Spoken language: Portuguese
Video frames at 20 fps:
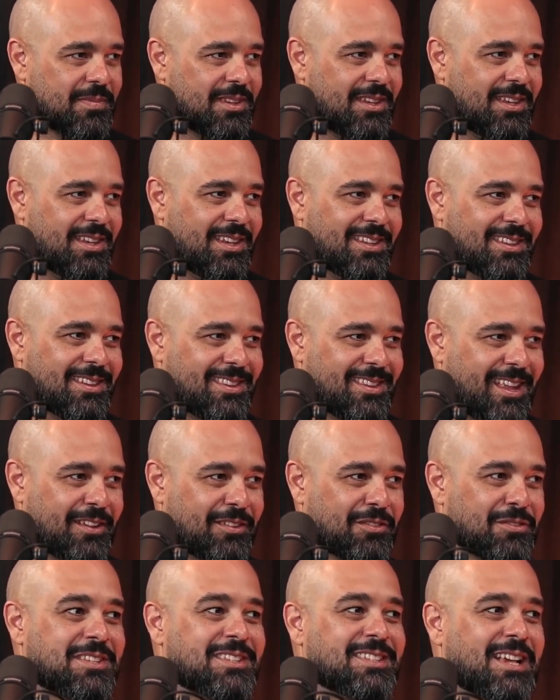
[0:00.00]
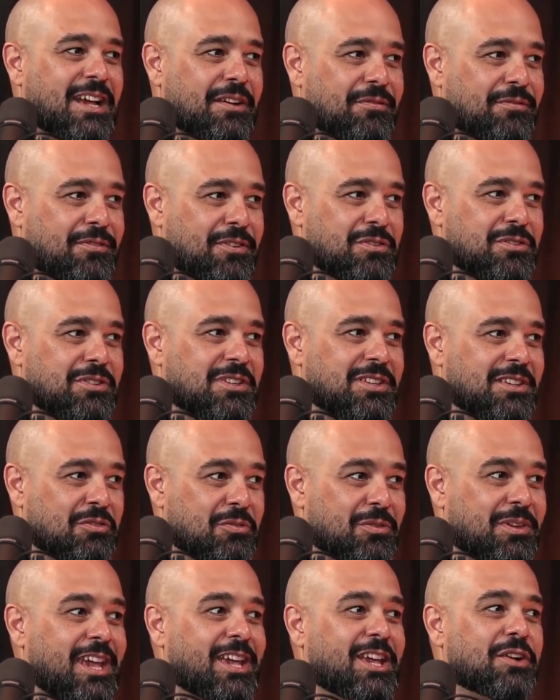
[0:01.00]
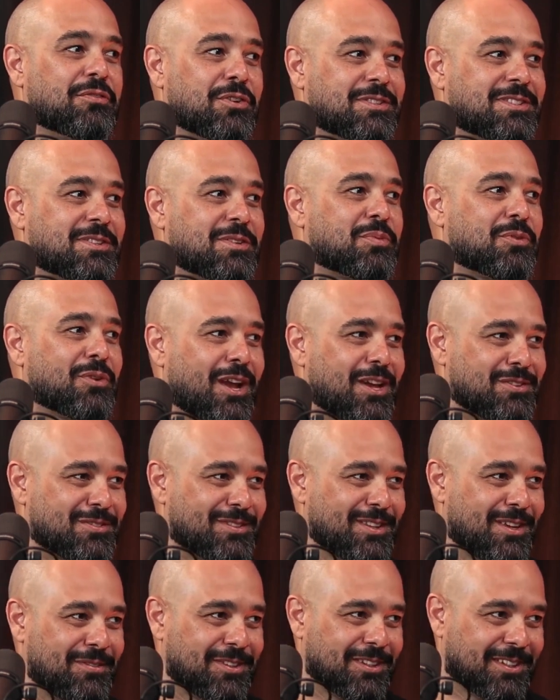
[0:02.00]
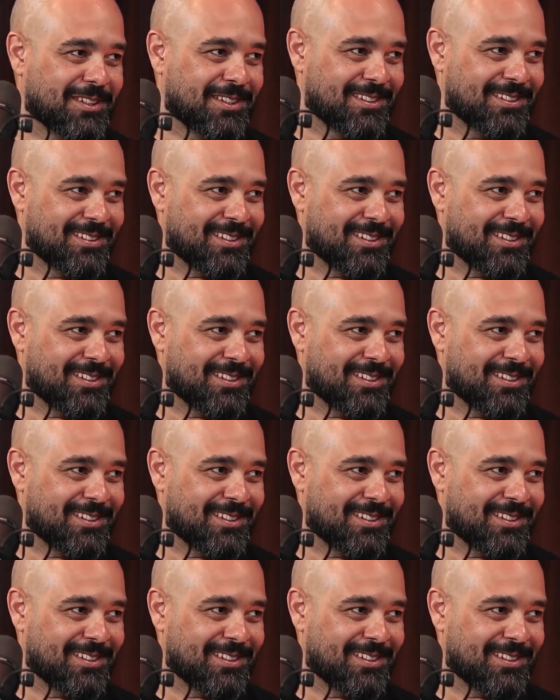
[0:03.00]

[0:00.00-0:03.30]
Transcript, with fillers: e tendo o desafio de o que, que eu vou ser o resto da vida.